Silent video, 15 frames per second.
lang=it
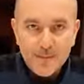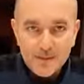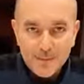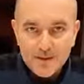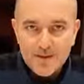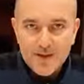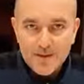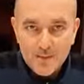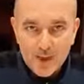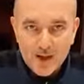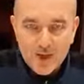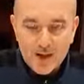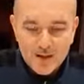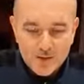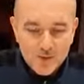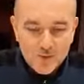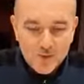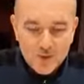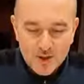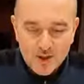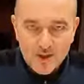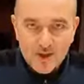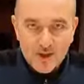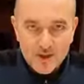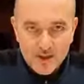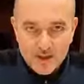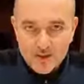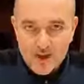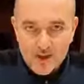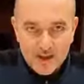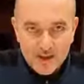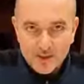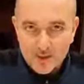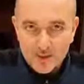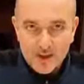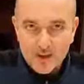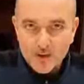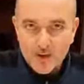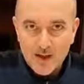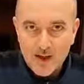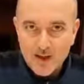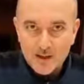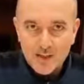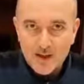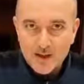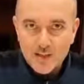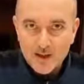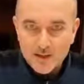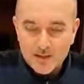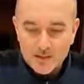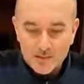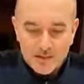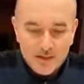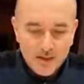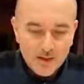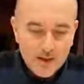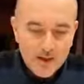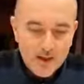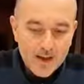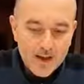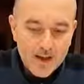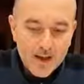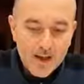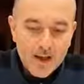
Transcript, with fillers: ma pensiamo anche a distruggere la vita eterna, portando le anime alla perdizione,